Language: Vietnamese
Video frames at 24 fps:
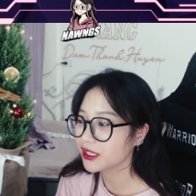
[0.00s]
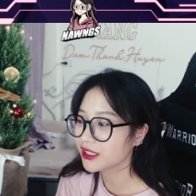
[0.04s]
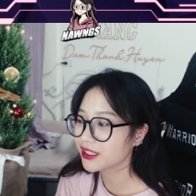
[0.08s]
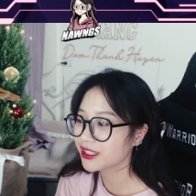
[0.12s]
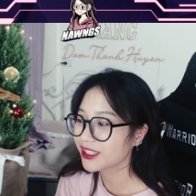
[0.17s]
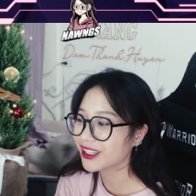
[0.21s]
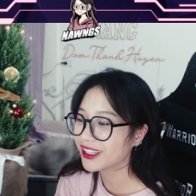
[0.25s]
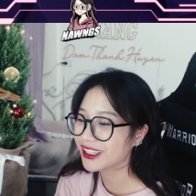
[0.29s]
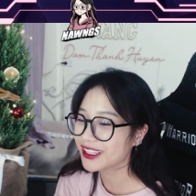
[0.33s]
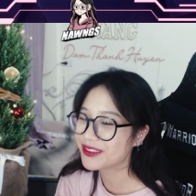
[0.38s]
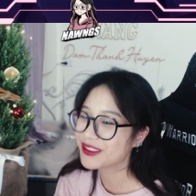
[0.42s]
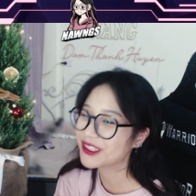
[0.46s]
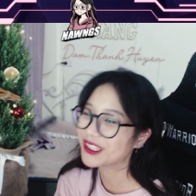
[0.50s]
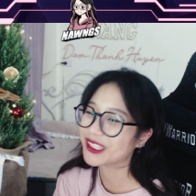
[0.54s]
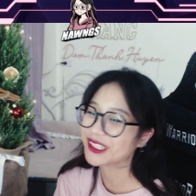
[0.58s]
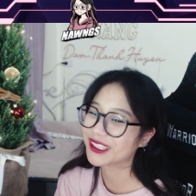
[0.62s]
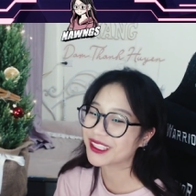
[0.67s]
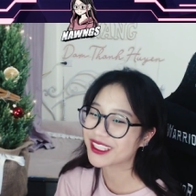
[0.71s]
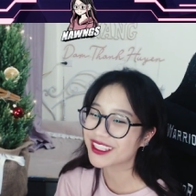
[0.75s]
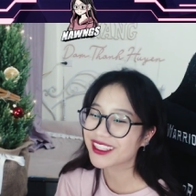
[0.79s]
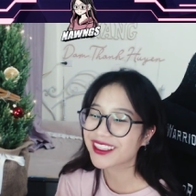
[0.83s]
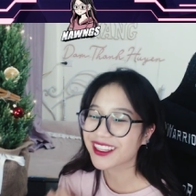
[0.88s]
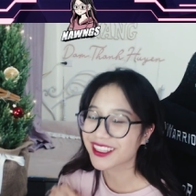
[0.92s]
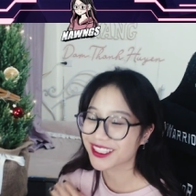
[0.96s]
chơi
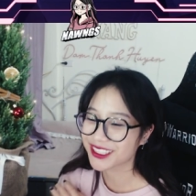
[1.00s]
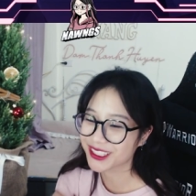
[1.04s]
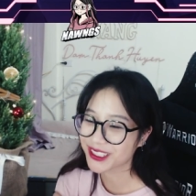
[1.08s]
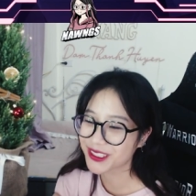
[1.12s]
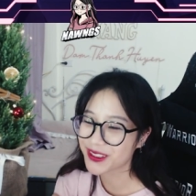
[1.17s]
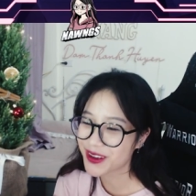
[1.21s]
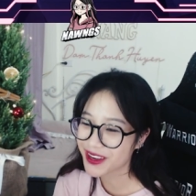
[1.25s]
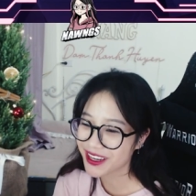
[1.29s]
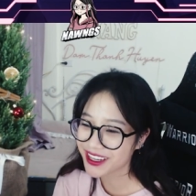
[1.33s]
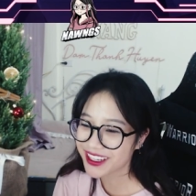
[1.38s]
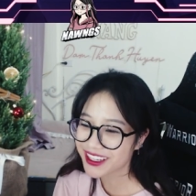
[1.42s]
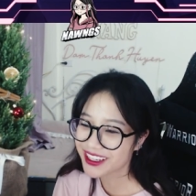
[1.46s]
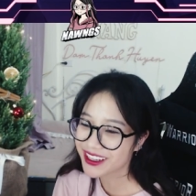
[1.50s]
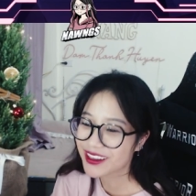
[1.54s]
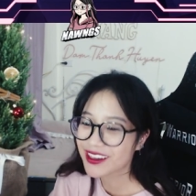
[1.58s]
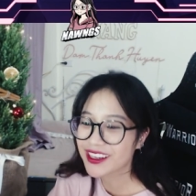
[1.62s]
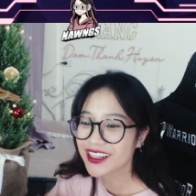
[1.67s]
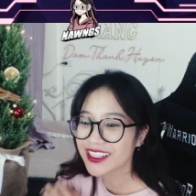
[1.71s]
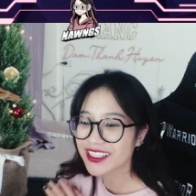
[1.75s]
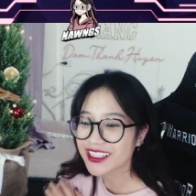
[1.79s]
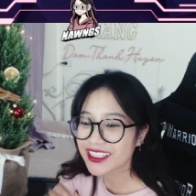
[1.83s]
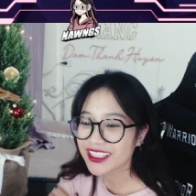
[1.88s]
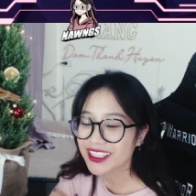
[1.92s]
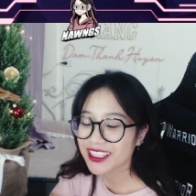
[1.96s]
mình đi thật sừa các kiểu ấy.
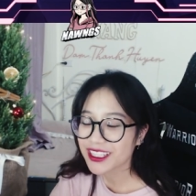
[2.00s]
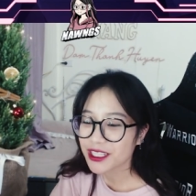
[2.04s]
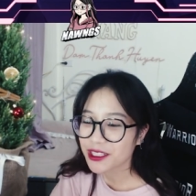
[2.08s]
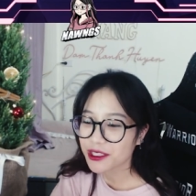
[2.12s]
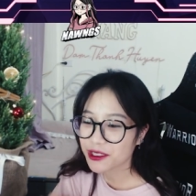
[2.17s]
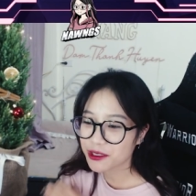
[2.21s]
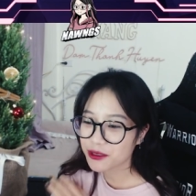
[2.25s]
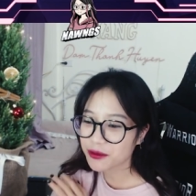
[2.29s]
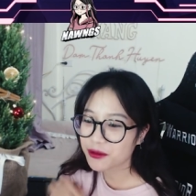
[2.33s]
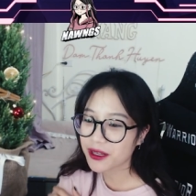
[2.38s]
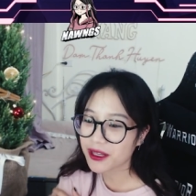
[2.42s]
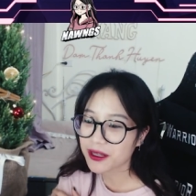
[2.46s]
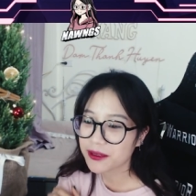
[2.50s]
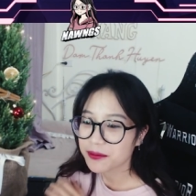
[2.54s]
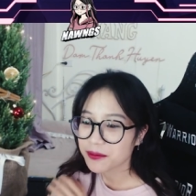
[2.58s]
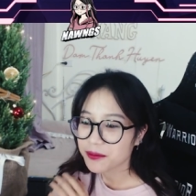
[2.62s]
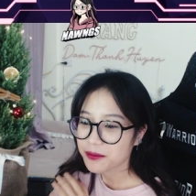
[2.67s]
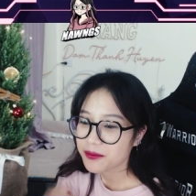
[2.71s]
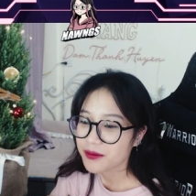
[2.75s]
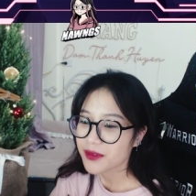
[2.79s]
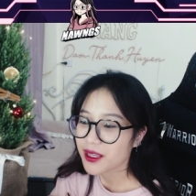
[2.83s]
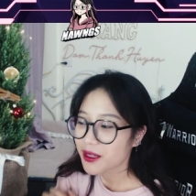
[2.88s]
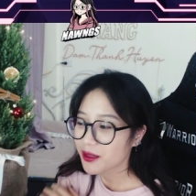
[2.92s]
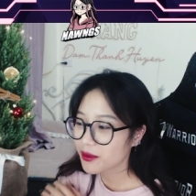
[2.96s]
nói chung là
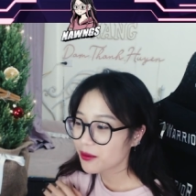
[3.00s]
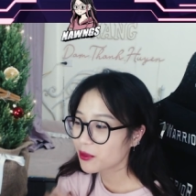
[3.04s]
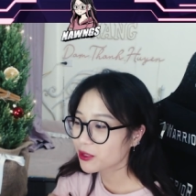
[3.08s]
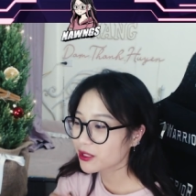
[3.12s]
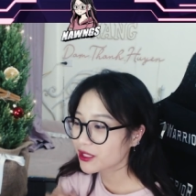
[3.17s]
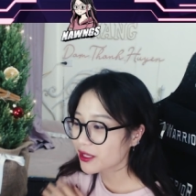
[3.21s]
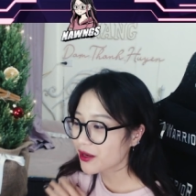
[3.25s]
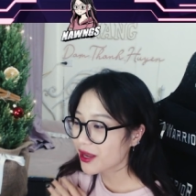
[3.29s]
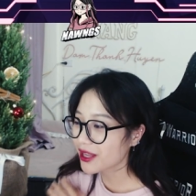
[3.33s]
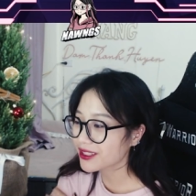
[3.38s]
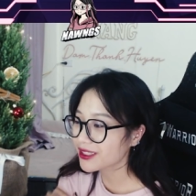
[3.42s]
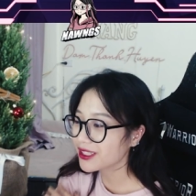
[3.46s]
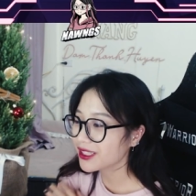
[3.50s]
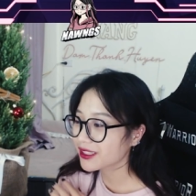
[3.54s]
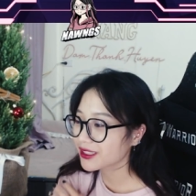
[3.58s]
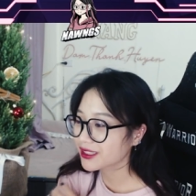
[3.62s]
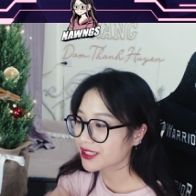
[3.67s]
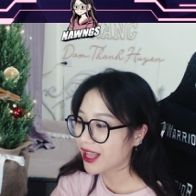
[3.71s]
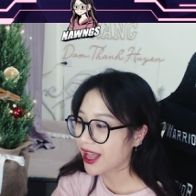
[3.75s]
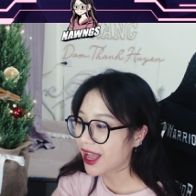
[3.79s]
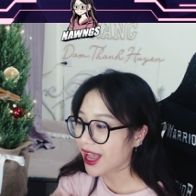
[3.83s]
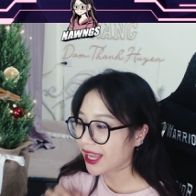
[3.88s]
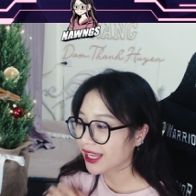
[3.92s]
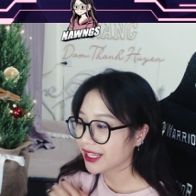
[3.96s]
nó một giai đoạn rất là
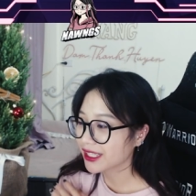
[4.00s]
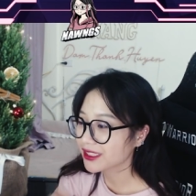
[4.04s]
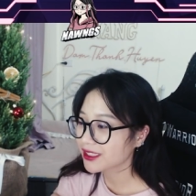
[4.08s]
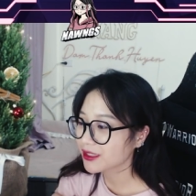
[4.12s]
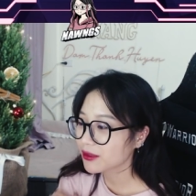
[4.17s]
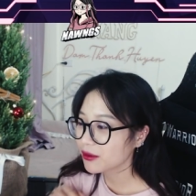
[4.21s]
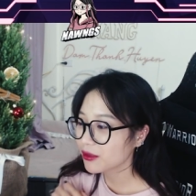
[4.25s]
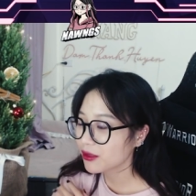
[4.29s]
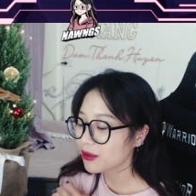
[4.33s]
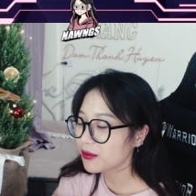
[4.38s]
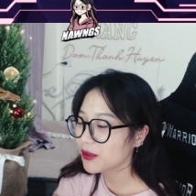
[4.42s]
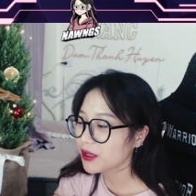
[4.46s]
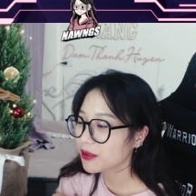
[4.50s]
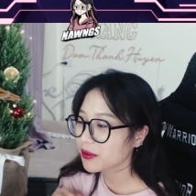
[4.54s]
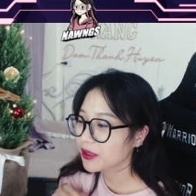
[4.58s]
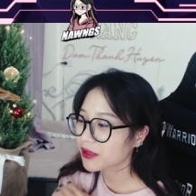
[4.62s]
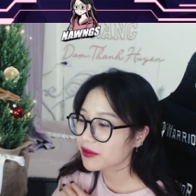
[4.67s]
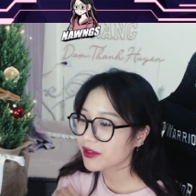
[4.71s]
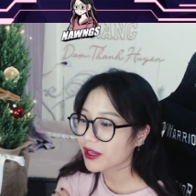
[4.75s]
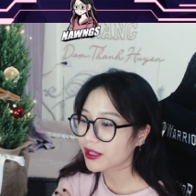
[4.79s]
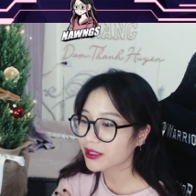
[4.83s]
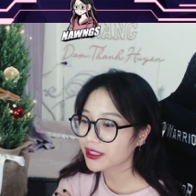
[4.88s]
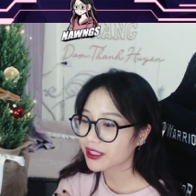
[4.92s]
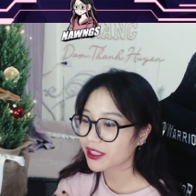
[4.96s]
dài sau lúc mà
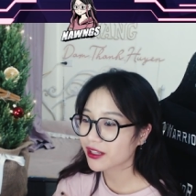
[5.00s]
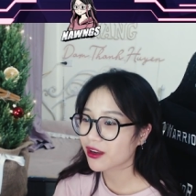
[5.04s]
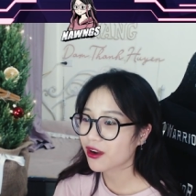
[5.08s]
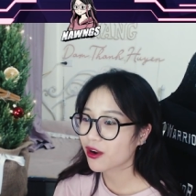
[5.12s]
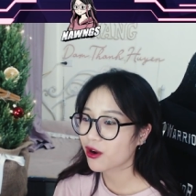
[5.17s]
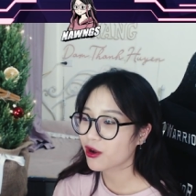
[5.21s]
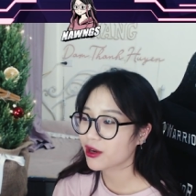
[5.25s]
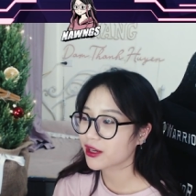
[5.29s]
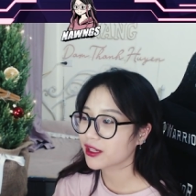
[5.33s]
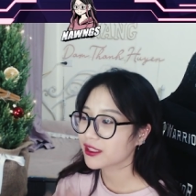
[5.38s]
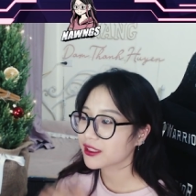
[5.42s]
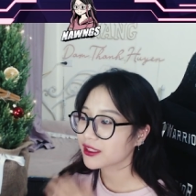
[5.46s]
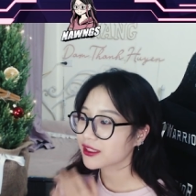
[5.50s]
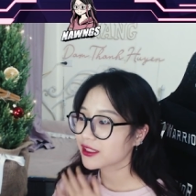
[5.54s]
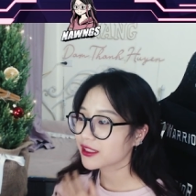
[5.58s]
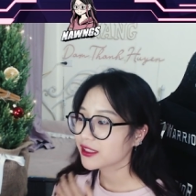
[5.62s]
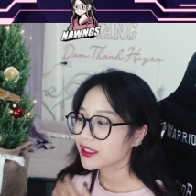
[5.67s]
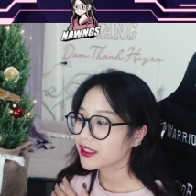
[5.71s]
mình vào sài gòn